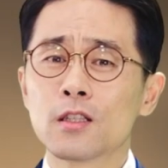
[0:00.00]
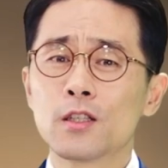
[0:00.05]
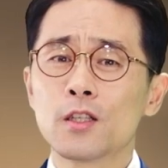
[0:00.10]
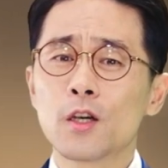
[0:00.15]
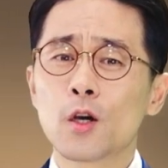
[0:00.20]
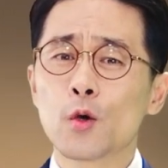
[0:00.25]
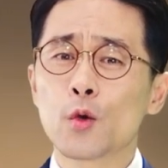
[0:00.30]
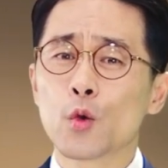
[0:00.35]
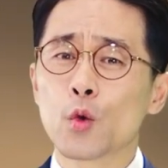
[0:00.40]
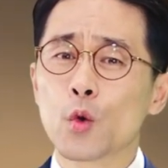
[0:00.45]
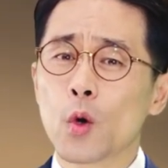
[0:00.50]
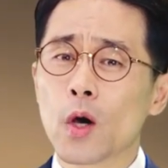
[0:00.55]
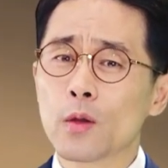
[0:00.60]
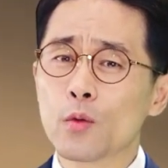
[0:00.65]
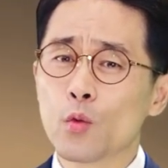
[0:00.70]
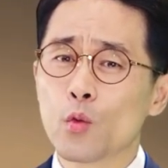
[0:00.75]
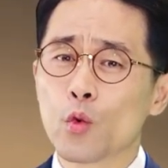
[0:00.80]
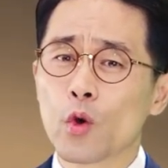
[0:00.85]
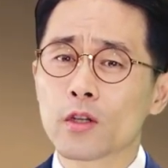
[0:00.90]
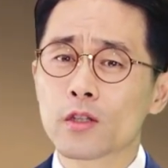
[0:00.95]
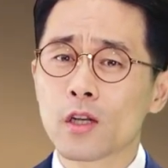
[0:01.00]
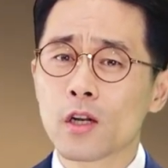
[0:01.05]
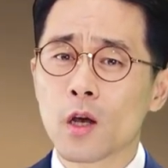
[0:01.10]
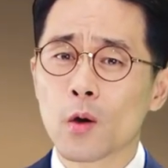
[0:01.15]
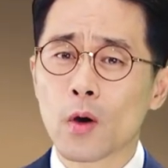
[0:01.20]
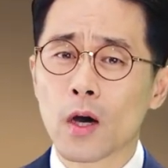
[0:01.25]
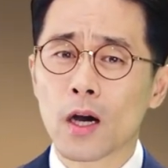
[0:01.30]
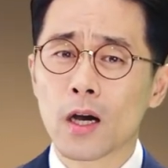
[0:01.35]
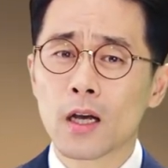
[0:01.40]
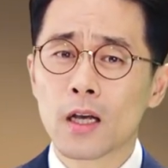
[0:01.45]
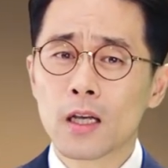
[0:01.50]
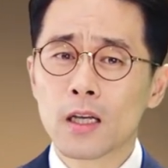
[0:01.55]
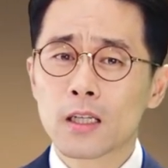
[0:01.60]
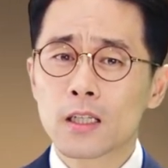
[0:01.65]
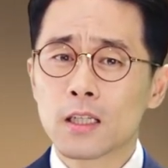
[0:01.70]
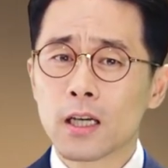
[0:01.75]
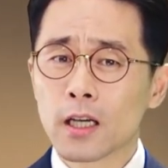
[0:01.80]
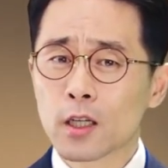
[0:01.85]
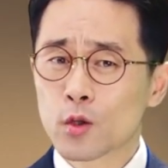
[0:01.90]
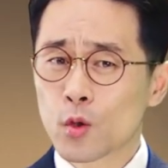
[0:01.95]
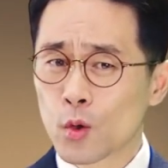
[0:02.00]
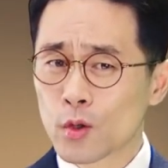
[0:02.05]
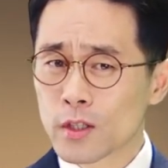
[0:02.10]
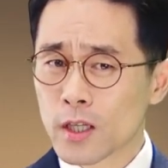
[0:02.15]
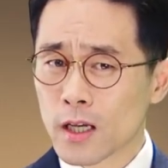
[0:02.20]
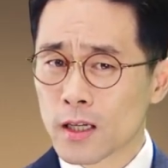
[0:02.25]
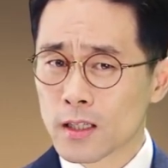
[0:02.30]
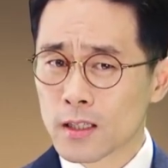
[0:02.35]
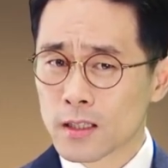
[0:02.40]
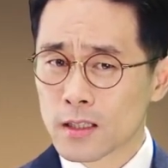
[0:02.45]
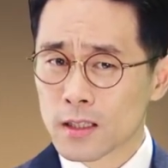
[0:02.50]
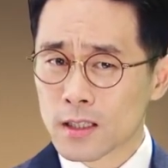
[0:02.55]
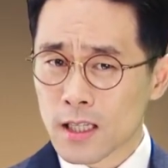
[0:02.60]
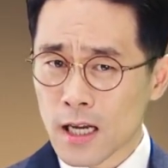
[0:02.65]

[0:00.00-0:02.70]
드디어 요한 웨슬레와 그의 동생